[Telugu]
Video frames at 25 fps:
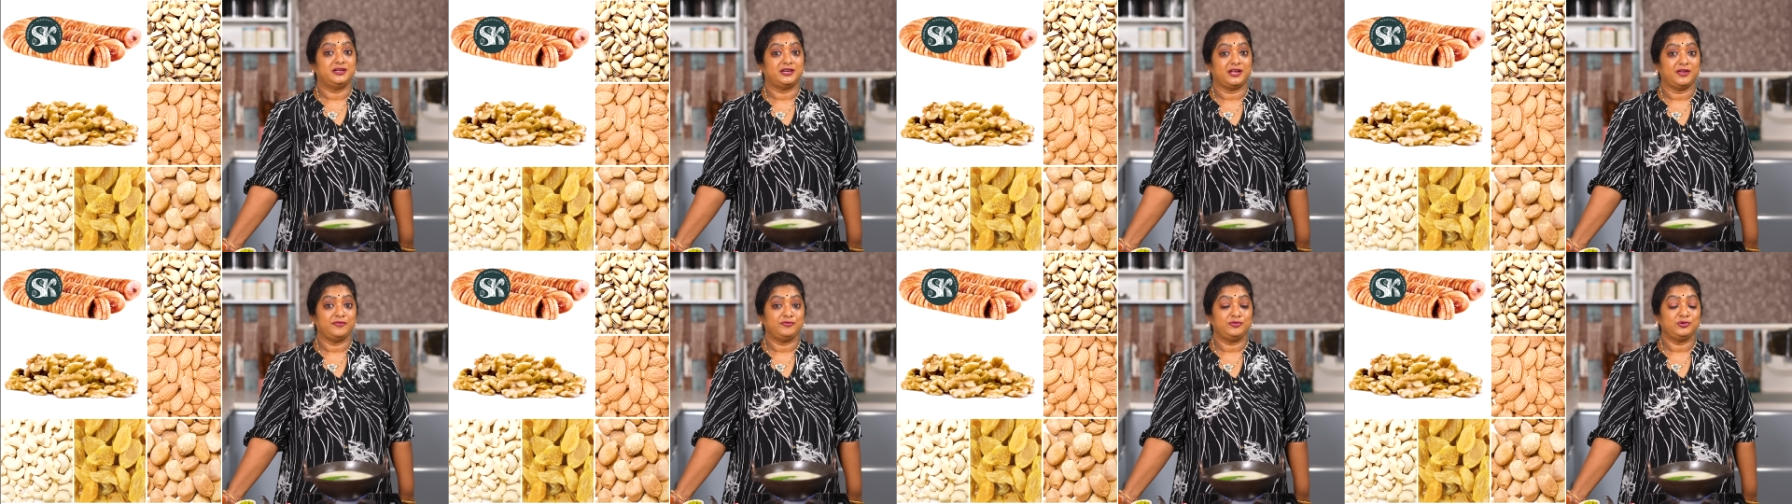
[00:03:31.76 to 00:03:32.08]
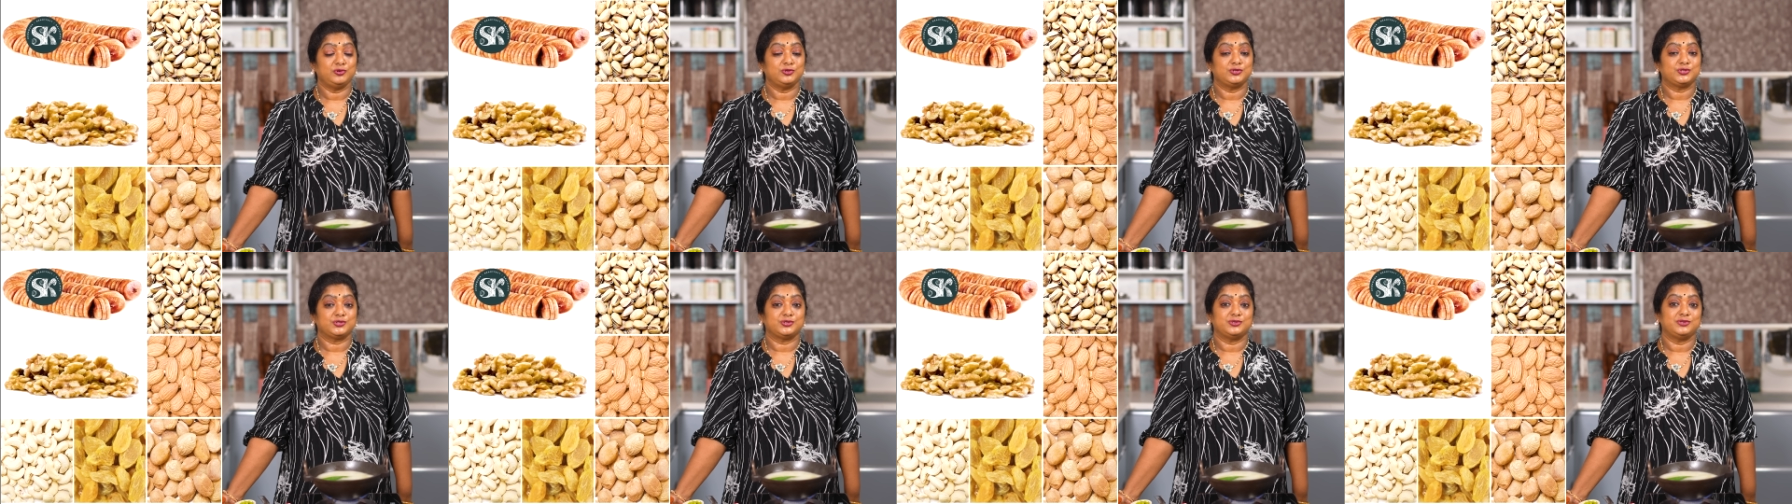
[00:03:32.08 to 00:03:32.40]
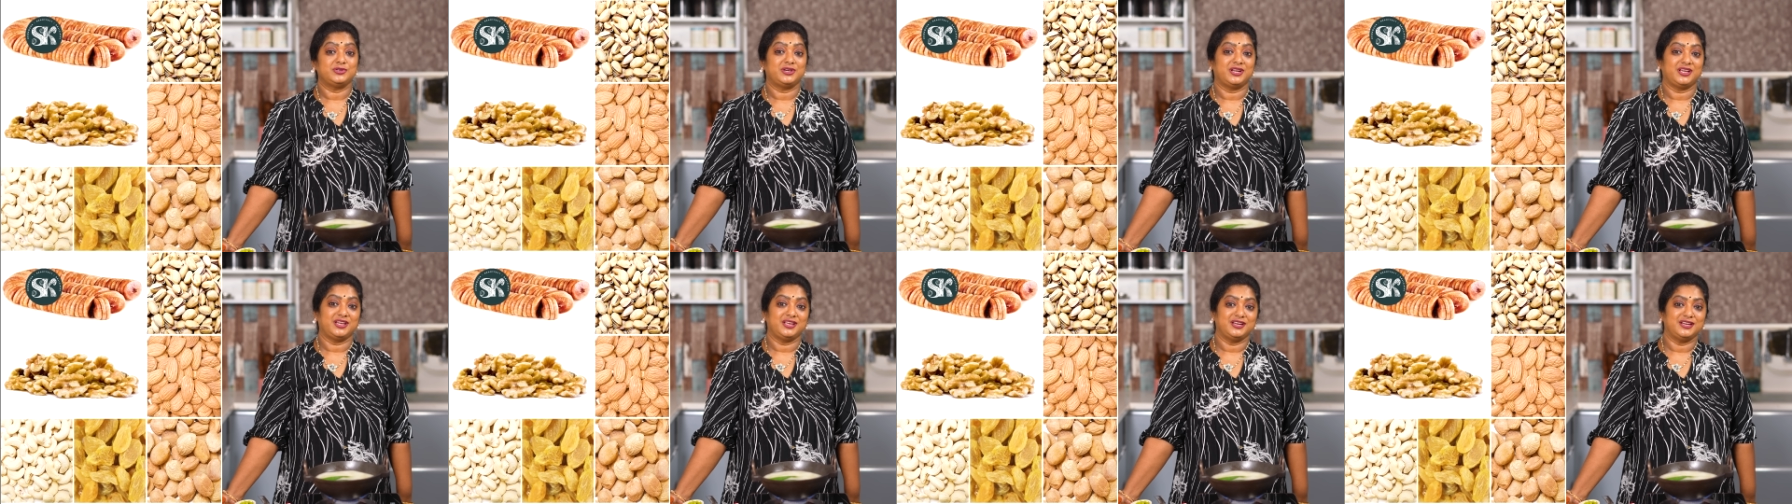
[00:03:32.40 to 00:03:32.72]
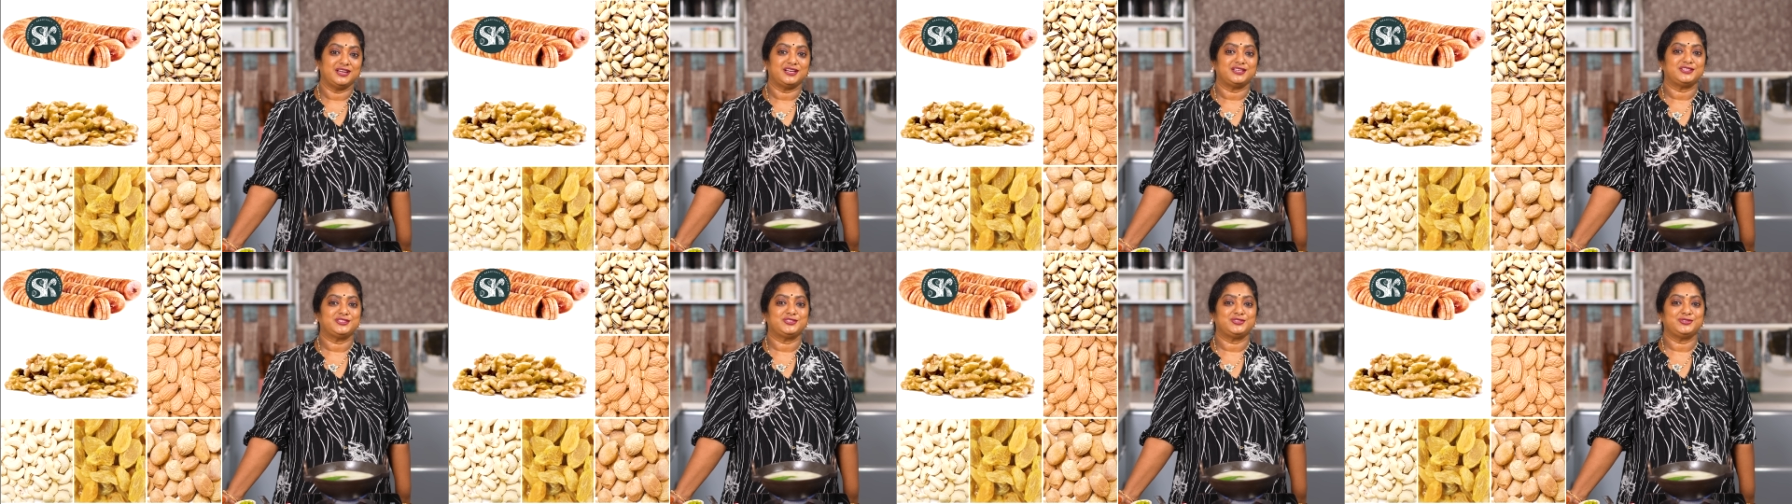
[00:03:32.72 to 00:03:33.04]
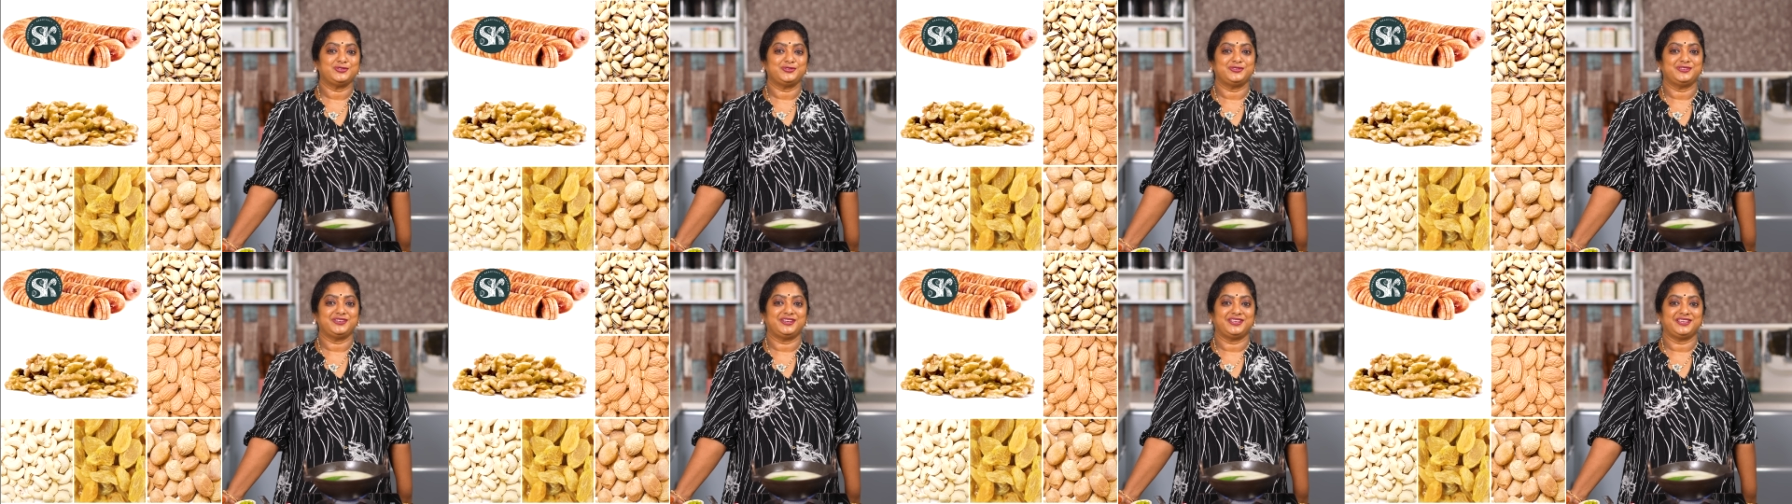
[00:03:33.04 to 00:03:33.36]
డ్రై ఫ్రూట్స్ ఉంటాయి
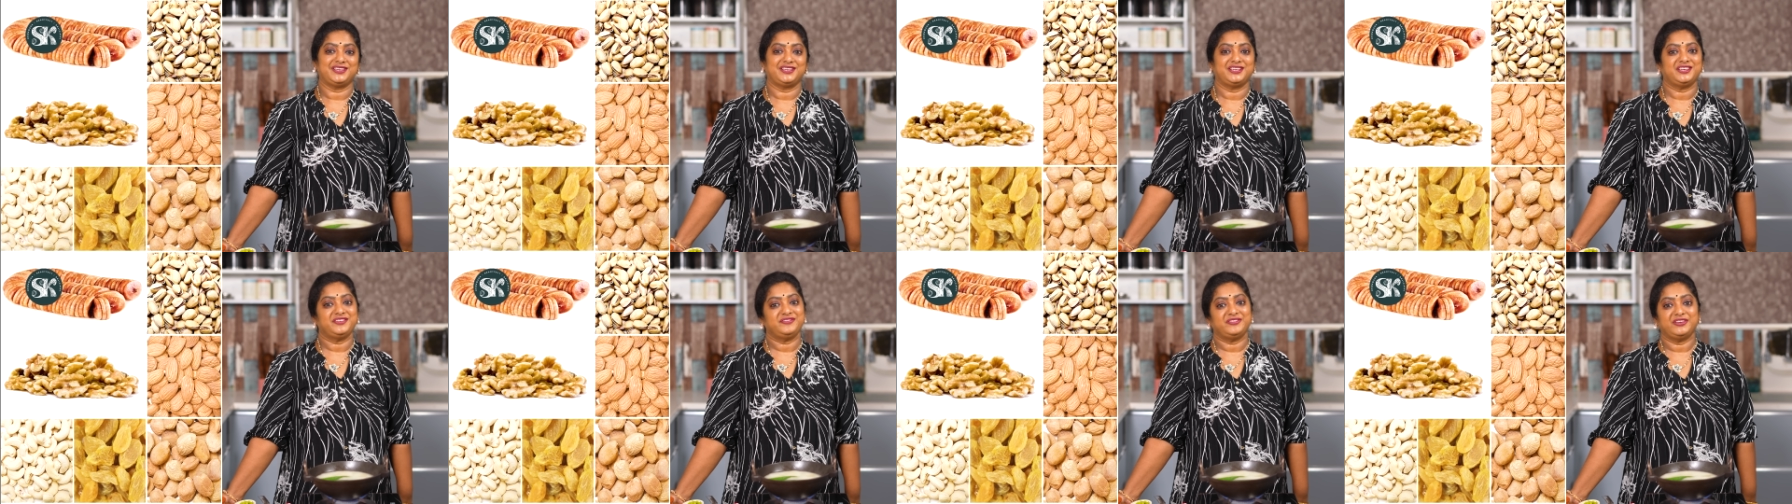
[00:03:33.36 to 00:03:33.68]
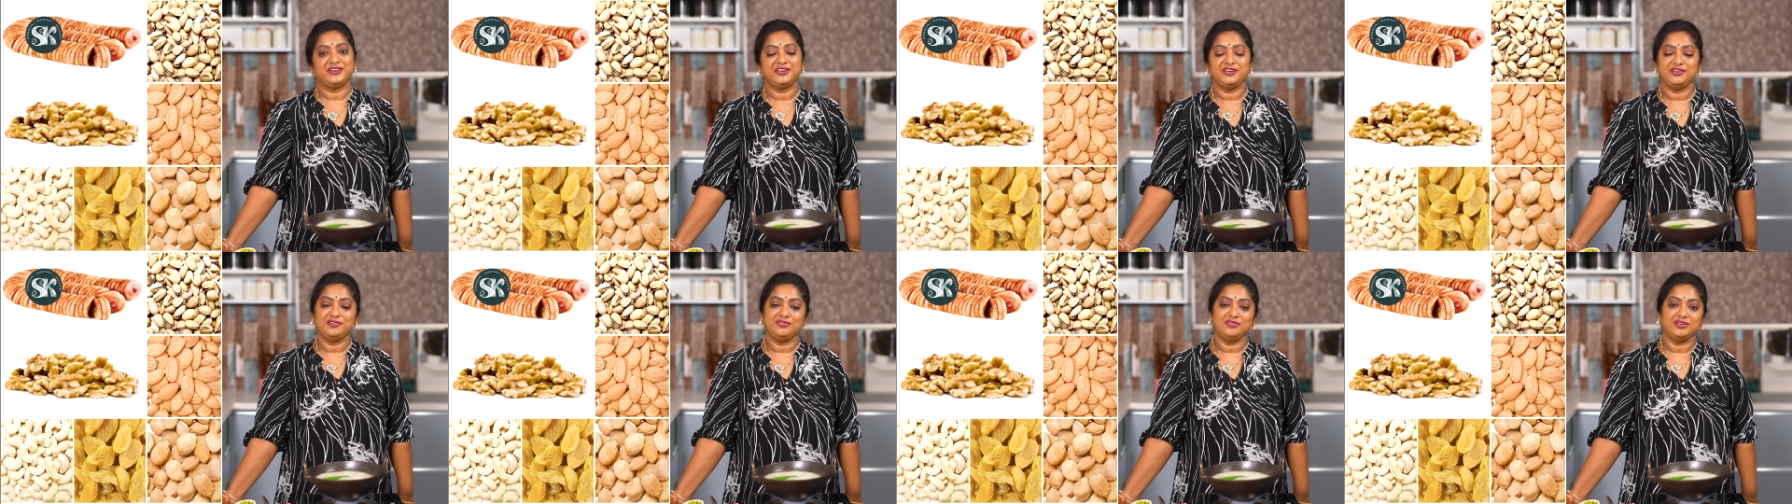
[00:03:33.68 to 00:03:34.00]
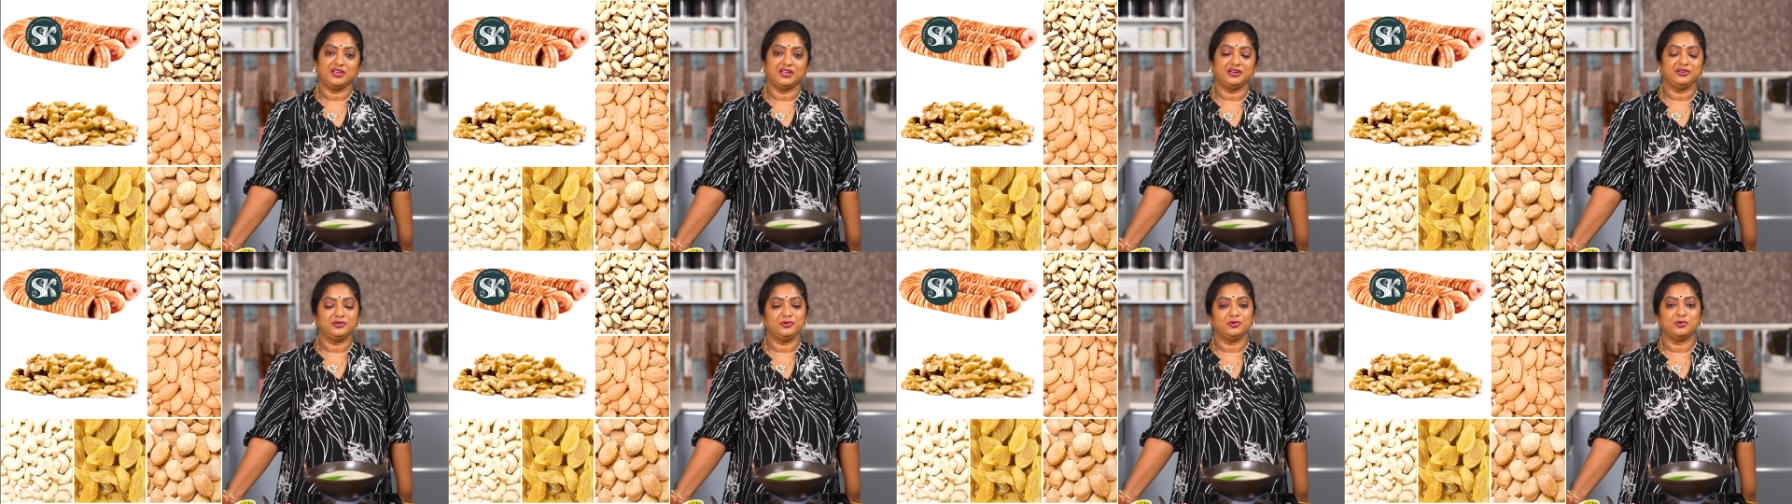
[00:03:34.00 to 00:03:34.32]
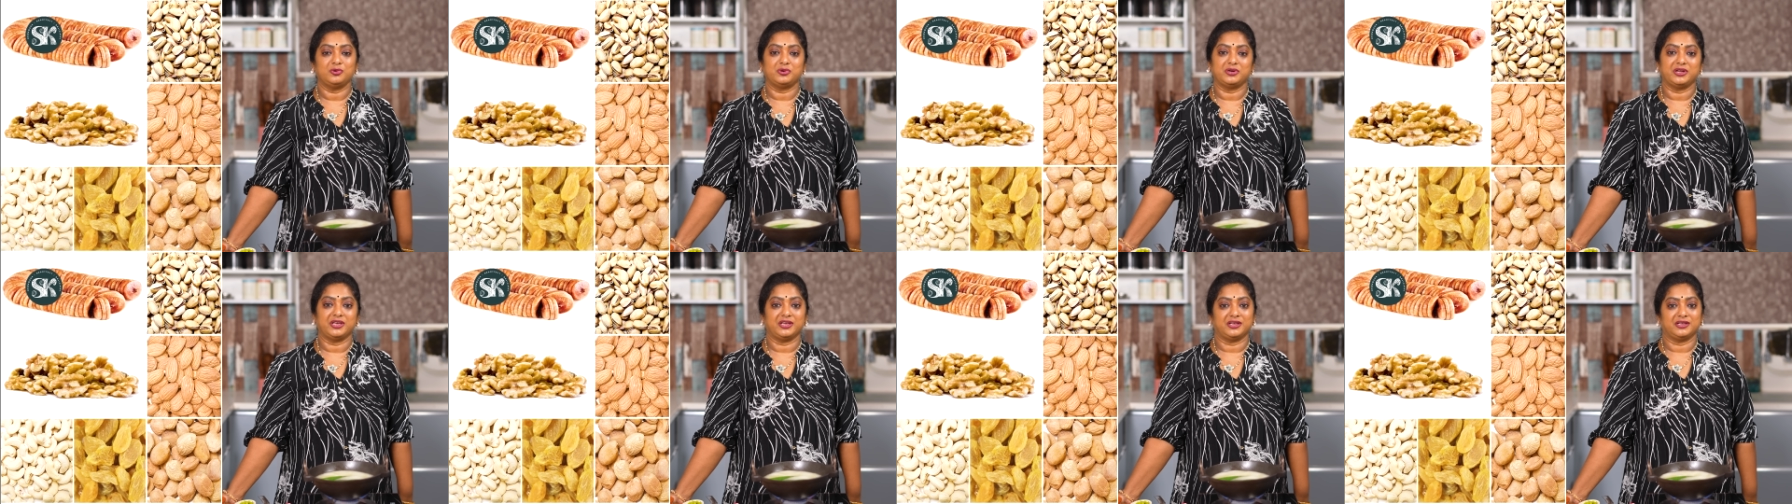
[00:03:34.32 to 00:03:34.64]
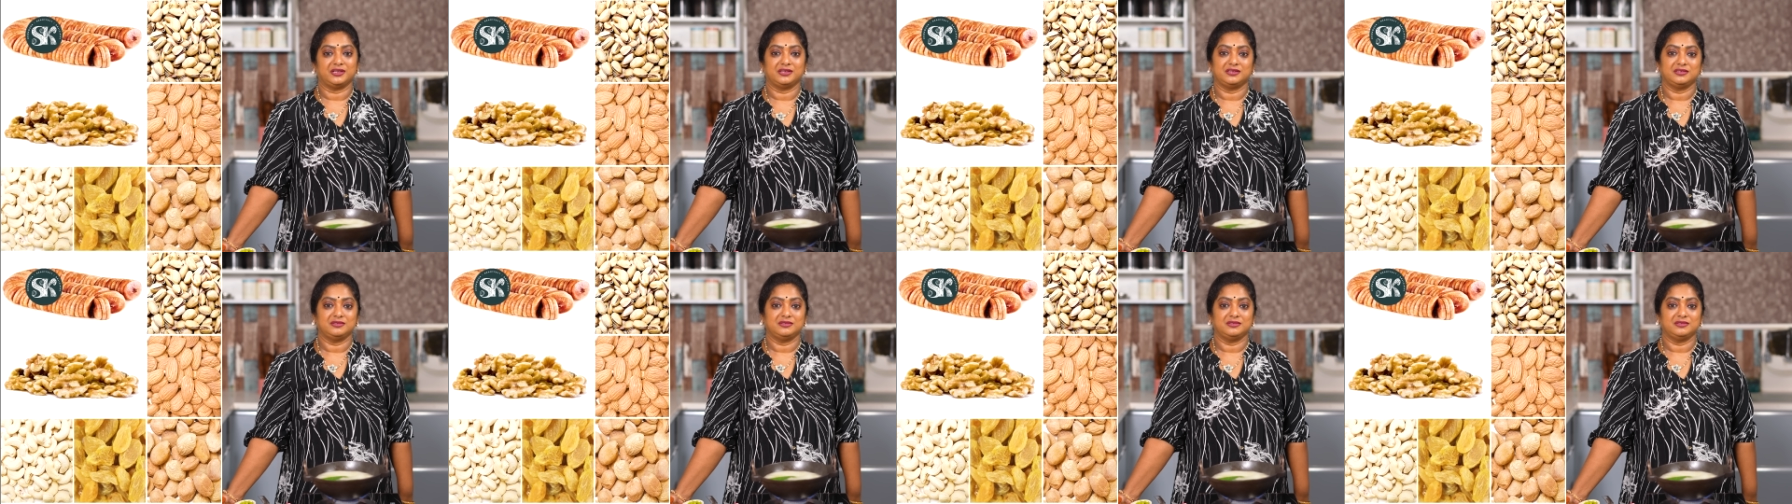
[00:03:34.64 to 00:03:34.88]
నట్స్ ఉంటాయి ఇవన్నీ కూడా అన్కుక్డే